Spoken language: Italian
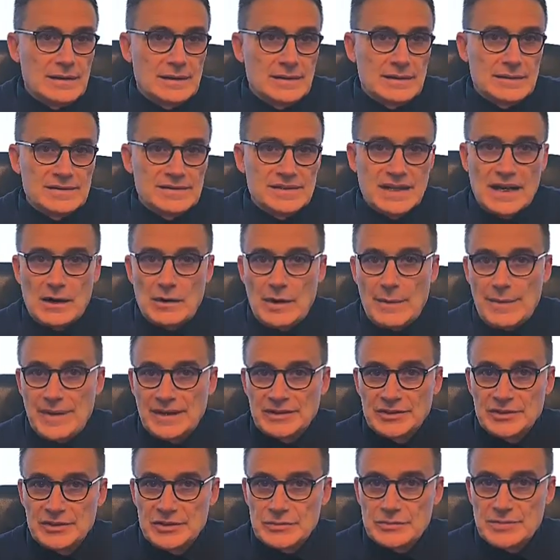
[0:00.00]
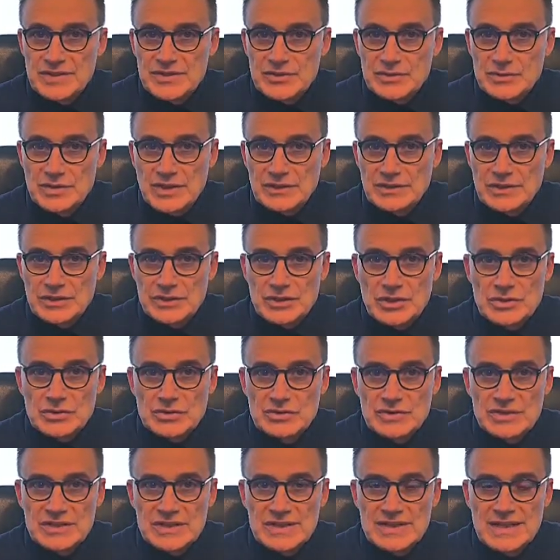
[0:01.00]
Sarà una partecipazione a
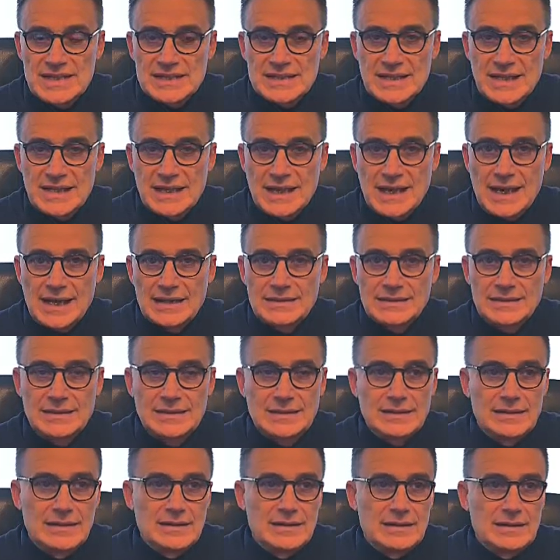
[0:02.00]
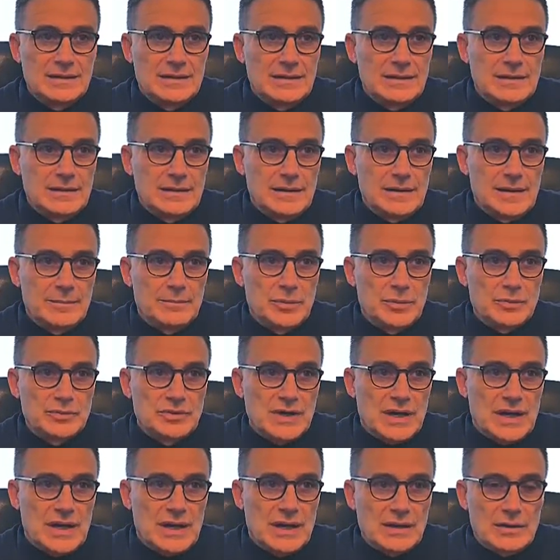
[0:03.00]
360 gradi che
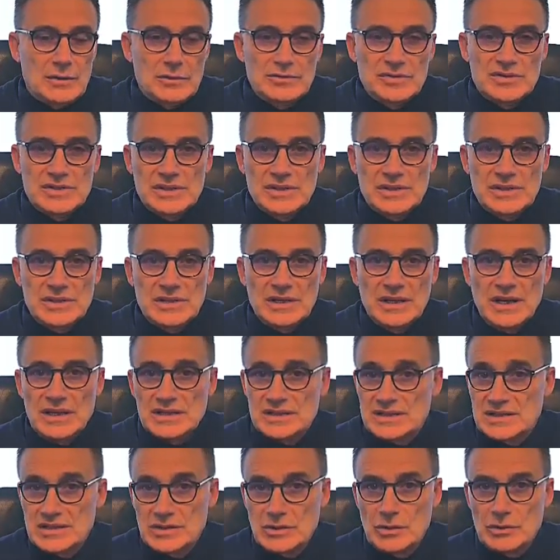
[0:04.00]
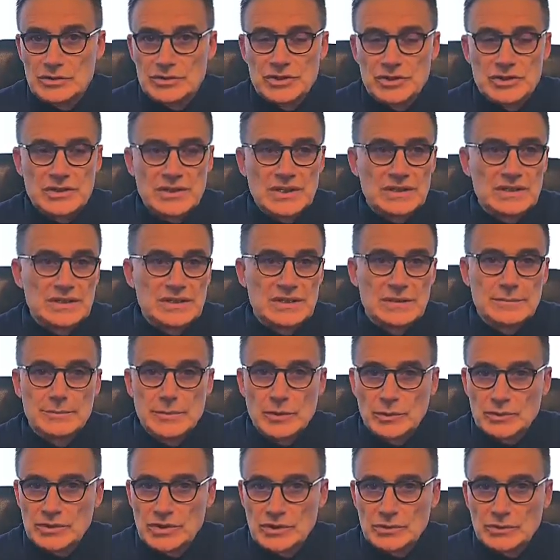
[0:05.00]
potrà consentire a singoli cittadini,
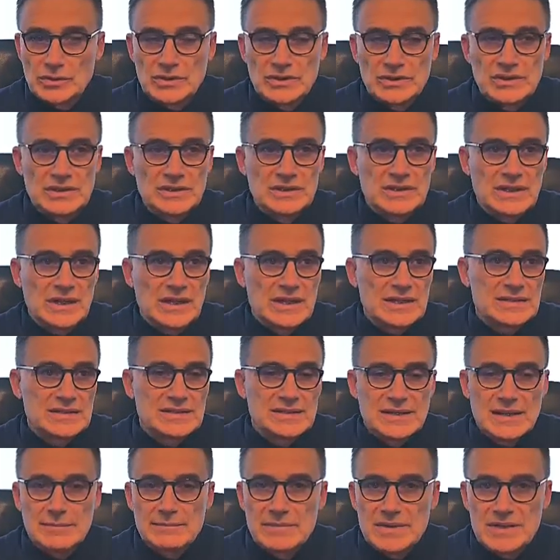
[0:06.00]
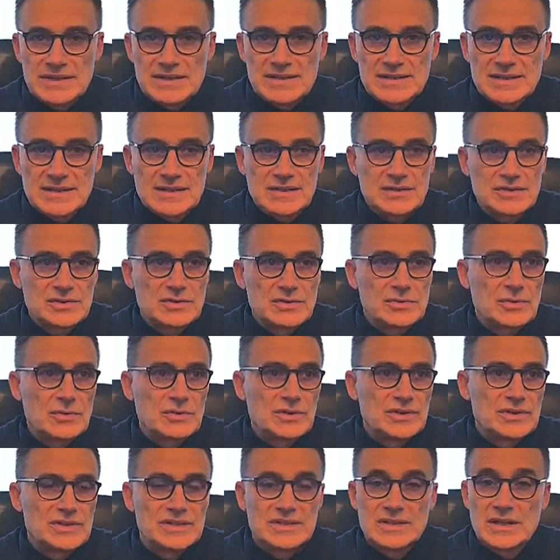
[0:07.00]
portatori di interesse,
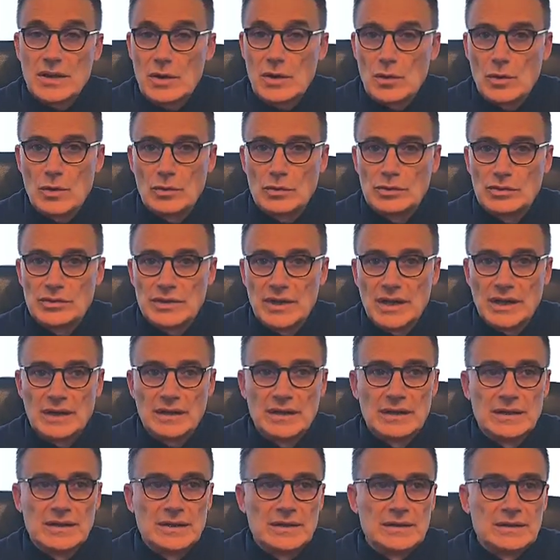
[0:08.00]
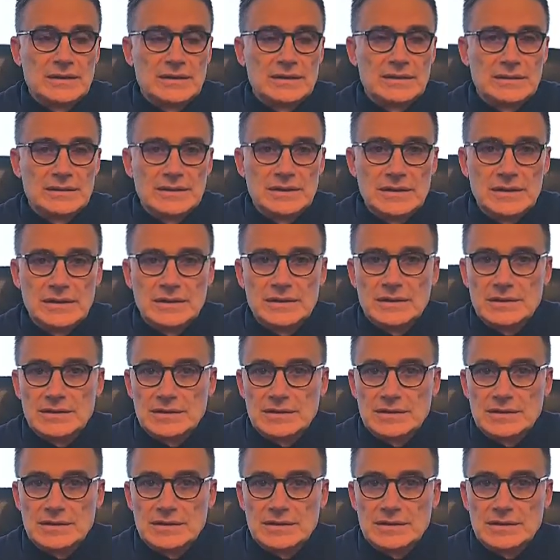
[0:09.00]
amministrazioni, stakeholder di